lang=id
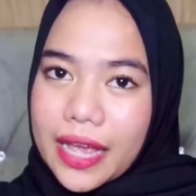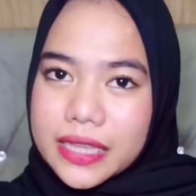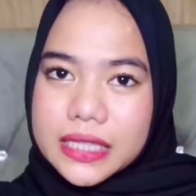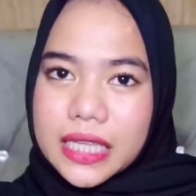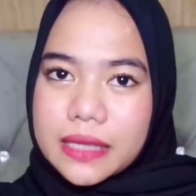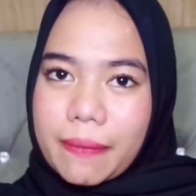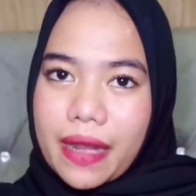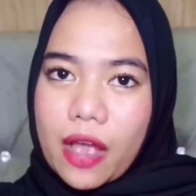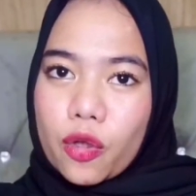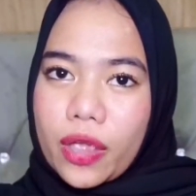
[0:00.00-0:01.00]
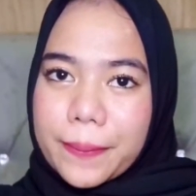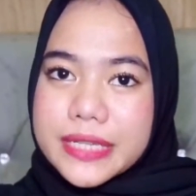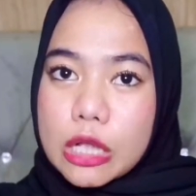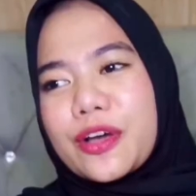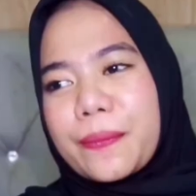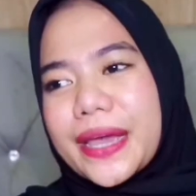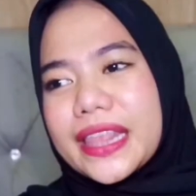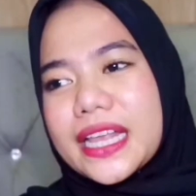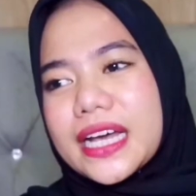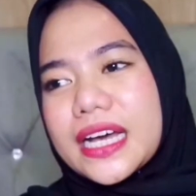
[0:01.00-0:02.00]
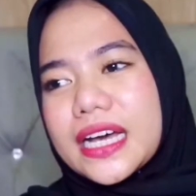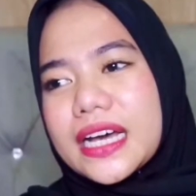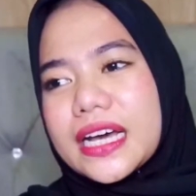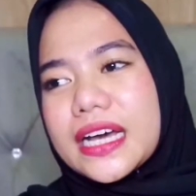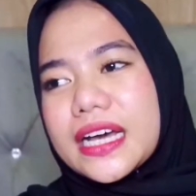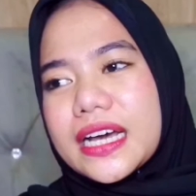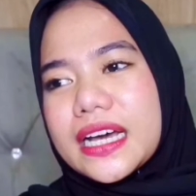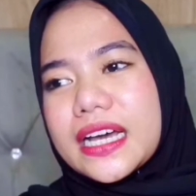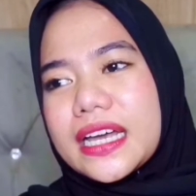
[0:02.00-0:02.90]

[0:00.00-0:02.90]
ya tentang teman aku yang psikopat uh,